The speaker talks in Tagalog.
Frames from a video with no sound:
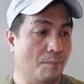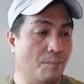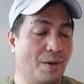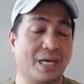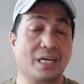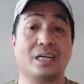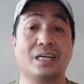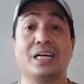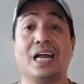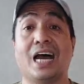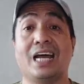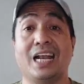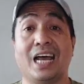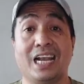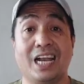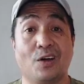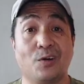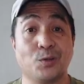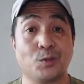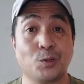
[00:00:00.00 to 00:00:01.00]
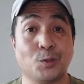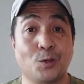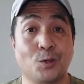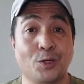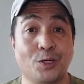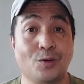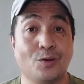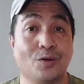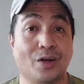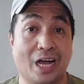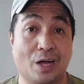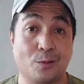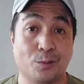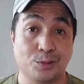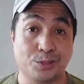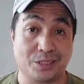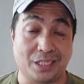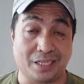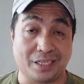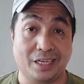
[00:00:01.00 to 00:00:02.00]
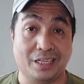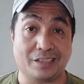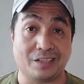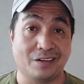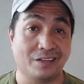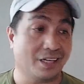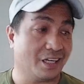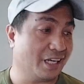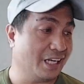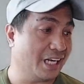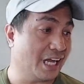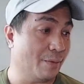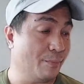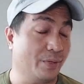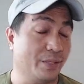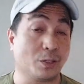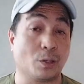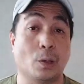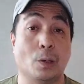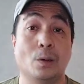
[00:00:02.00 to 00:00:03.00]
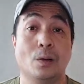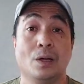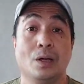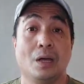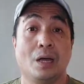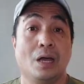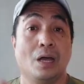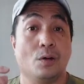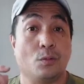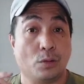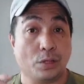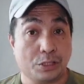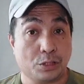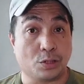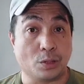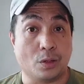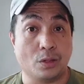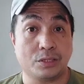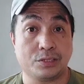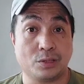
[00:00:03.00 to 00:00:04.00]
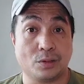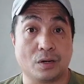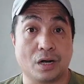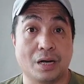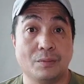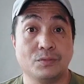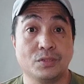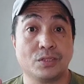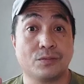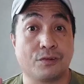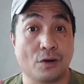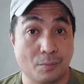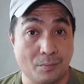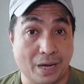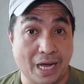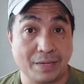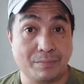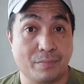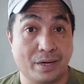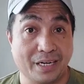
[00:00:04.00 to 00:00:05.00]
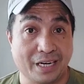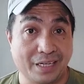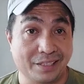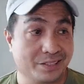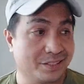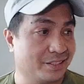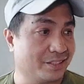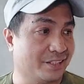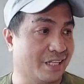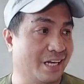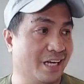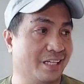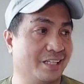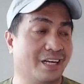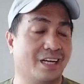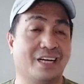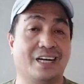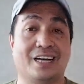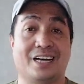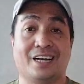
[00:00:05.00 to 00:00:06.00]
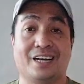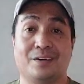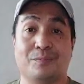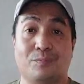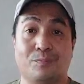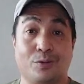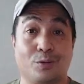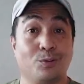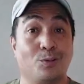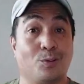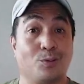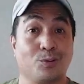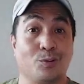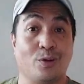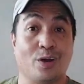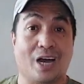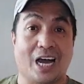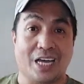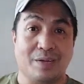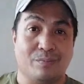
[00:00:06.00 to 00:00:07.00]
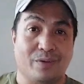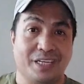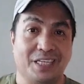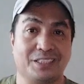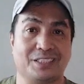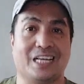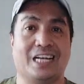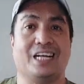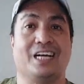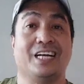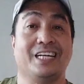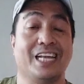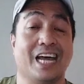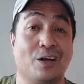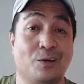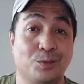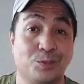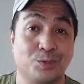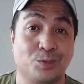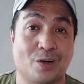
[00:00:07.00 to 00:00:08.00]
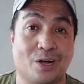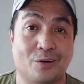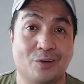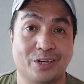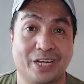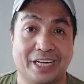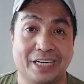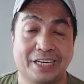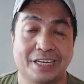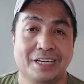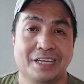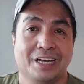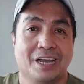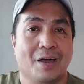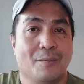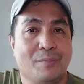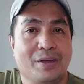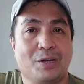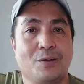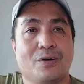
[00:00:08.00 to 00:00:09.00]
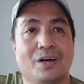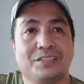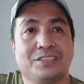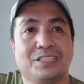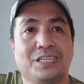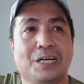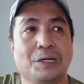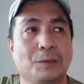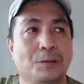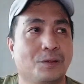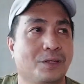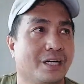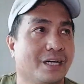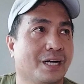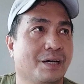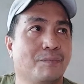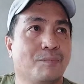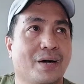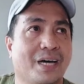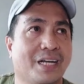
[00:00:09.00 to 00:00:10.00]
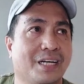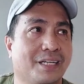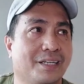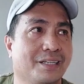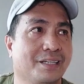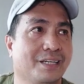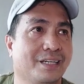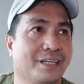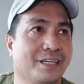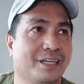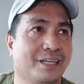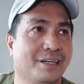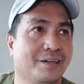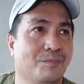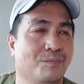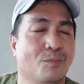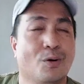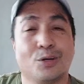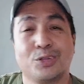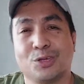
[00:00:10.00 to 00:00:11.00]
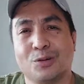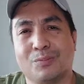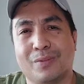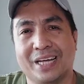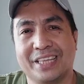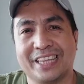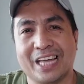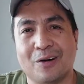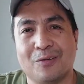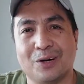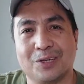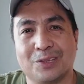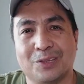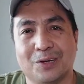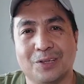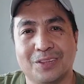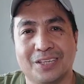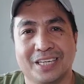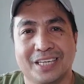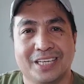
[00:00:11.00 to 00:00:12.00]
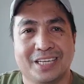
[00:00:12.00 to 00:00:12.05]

Parang naalala ko tuloy yung acoustic guitar na ginamit ko which also comes from Ibanez. Talagang uh, produkto ng Ibanez talaga nagustuhan ko na eh. Meron kasi akong uh, parang uh, motto ba tawag doon